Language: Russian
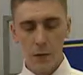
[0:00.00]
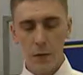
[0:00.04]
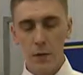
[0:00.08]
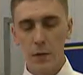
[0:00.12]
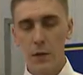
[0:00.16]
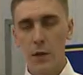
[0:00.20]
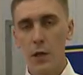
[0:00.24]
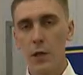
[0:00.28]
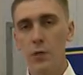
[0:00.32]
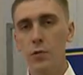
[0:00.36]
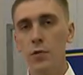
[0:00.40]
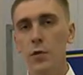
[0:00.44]

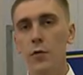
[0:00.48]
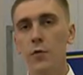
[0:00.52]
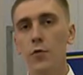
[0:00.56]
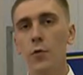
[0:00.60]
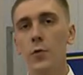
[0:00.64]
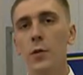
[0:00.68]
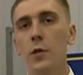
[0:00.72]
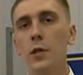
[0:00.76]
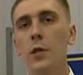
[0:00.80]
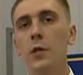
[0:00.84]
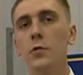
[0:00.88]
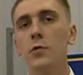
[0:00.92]
Накануне в
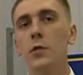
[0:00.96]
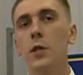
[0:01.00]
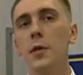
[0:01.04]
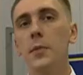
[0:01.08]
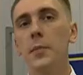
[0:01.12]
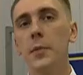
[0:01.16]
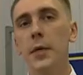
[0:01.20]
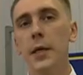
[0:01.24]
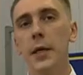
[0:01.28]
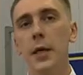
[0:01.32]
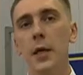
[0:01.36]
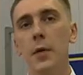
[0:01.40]
Кумертауской
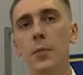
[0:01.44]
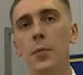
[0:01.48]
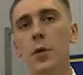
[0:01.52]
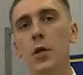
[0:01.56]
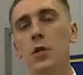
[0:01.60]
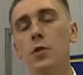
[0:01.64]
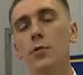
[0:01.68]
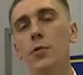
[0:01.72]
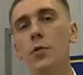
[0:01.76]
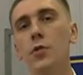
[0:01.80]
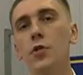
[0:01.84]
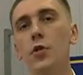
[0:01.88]
мэрии
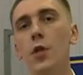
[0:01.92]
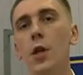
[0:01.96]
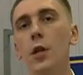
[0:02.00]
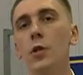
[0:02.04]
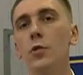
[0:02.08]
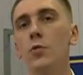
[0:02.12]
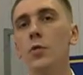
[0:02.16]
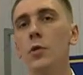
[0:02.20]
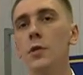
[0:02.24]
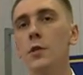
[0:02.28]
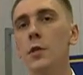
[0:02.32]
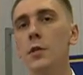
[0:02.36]
прошло
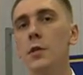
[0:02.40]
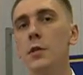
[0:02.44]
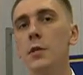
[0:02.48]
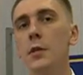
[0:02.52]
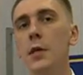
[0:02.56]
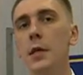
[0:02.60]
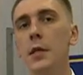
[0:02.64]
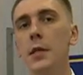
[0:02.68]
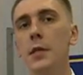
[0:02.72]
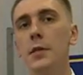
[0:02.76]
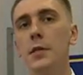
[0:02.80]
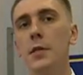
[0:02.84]
очередное
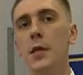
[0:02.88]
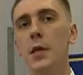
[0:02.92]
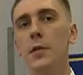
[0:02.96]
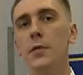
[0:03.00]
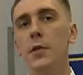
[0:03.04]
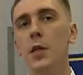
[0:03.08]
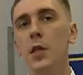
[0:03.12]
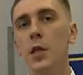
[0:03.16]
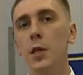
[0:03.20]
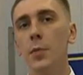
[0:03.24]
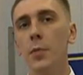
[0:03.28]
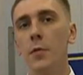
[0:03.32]
заседание
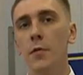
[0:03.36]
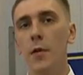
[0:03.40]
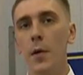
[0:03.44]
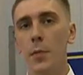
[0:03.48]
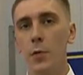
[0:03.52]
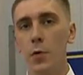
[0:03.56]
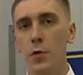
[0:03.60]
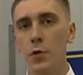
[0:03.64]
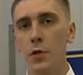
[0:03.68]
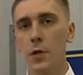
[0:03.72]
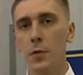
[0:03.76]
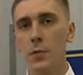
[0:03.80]
Совета по
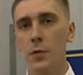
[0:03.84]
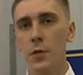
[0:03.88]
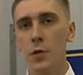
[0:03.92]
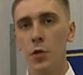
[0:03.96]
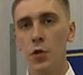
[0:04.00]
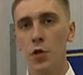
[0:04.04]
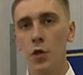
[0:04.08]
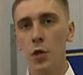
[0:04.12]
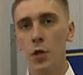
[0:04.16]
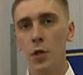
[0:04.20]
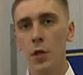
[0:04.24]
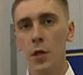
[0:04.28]
вопросам
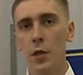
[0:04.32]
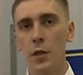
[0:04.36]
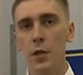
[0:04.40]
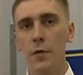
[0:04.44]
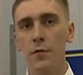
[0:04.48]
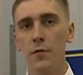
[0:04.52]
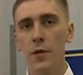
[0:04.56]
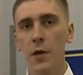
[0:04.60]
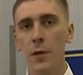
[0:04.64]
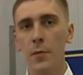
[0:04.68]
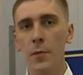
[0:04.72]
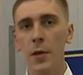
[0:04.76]
снижения
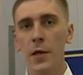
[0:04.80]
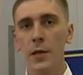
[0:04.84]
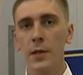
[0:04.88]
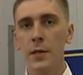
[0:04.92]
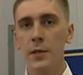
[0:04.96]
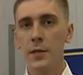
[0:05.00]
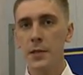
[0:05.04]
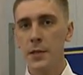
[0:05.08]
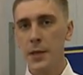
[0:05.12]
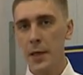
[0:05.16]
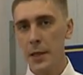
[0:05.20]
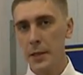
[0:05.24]
неформальной
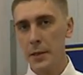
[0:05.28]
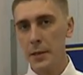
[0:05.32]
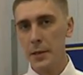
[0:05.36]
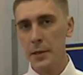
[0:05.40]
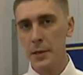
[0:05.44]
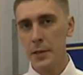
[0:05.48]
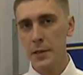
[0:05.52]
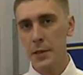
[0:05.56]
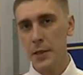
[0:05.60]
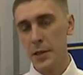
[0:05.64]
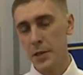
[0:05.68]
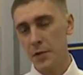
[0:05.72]

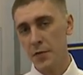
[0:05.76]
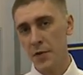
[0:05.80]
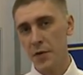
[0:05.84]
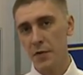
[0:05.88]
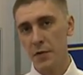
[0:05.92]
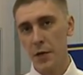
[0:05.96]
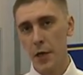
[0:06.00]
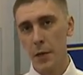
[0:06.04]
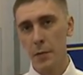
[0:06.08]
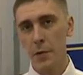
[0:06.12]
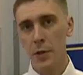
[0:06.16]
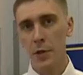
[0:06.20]
занятости и
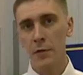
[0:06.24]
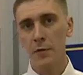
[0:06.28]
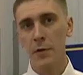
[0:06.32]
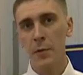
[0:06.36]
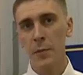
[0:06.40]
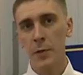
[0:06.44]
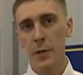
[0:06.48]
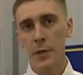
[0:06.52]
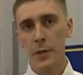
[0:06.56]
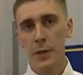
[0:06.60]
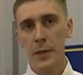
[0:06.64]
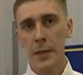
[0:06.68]
своевременной
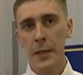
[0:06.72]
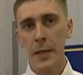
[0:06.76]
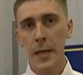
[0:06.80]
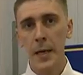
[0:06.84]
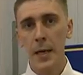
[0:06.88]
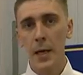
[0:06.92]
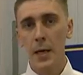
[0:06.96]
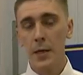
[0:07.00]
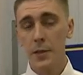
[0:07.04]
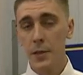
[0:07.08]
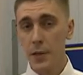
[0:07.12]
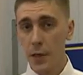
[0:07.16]
выплаты
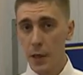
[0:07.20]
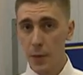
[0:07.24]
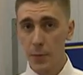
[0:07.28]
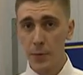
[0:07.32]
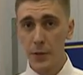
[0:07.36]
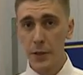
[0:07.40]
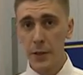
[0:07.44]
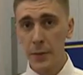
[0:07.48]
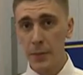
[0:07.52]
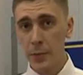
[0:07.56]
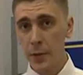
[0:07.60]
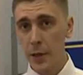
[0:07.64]

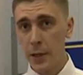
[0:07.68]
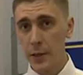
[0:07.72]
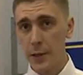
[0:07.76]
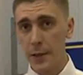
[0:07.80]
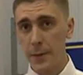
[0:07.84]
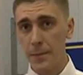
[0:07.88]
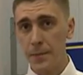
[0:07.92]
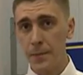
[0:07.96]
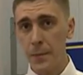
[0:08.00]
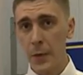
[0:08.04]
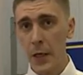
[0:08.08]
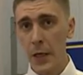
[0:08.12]
заработной
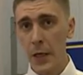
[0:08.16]
платы.